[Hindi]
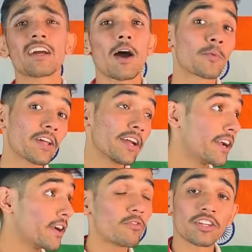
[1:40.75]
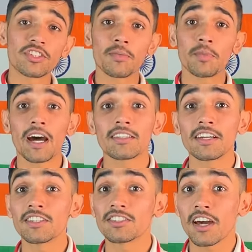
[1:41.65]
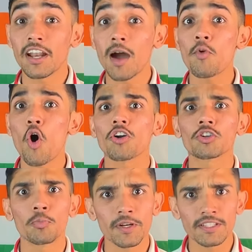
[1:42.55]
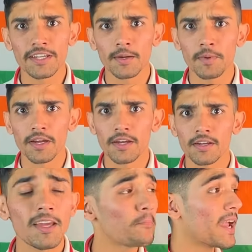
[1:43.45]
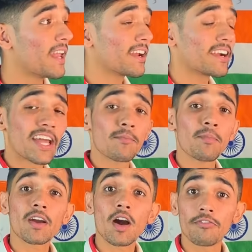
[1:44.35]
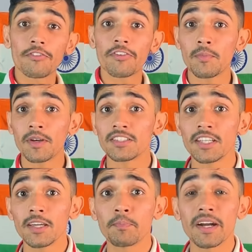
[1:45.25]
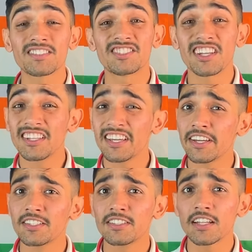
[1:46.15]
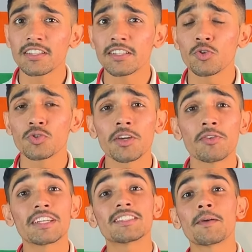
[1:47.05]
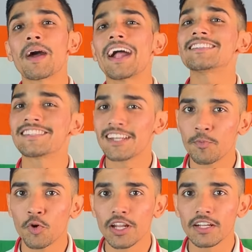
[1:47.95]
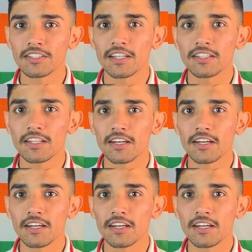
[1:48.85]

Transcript: एक अपग्रेडेड वर्जन भी आता है जिसका नाम ऑक्टोपस ग्रिप है ये पहले के टाइम में काफी फेमस थी बट जल्दी घिस जाती थी उसकी वजह से बैट स्लिप होने लग जाता